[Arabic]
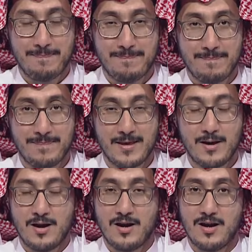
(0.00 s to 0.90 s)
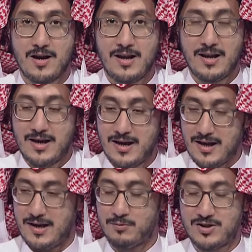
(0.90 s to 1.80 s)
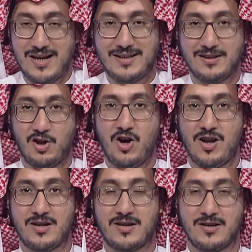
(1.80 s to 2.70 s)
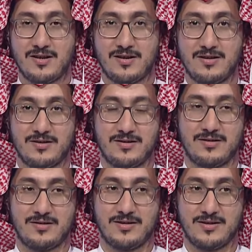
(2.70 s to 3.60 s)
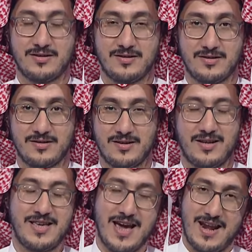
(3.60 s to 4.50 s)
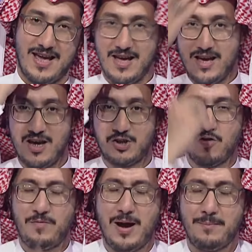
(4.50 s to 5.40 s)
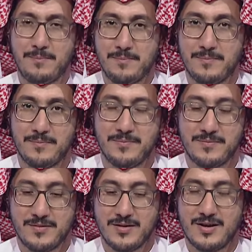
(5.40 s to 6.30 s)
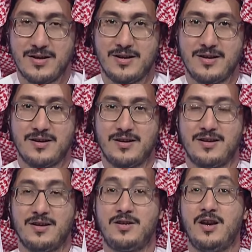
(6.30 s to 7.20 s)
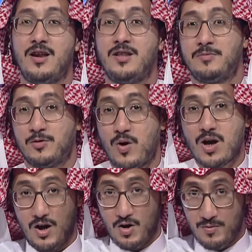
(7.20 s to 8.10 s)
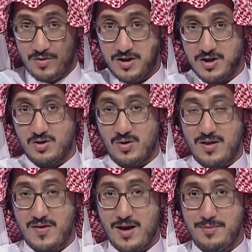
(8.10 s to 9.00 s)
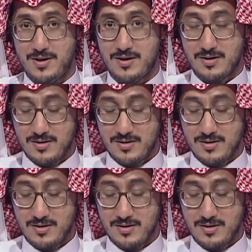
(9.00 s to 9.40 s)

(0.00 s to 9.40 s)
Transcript: الحمد لله باذن الله المساعدات حولك؟ والله ان شاء الله يلا نشوف مع السؤال الذهبي، السؤال الذهبي وش هذا؟ يعني انت متوقع انه ممكن يجيك السؤال الذهبي؟